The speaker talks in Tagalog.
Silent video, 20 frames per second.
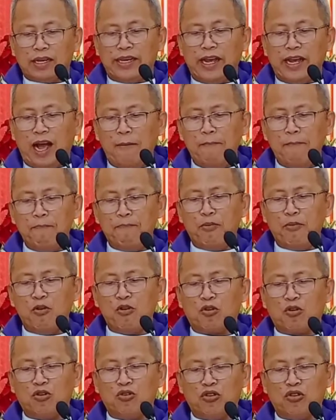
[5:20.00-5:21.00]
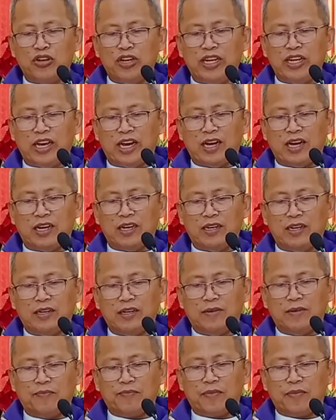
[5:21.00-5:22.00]
giampo kuno niya
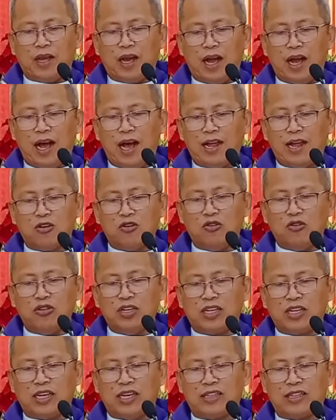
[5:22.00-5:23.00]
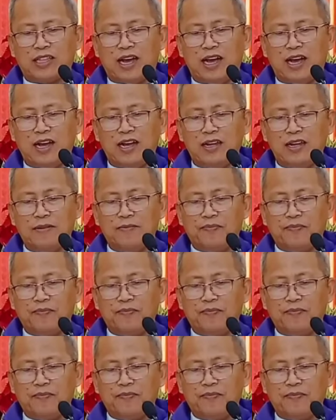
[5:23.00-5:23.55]
aron kita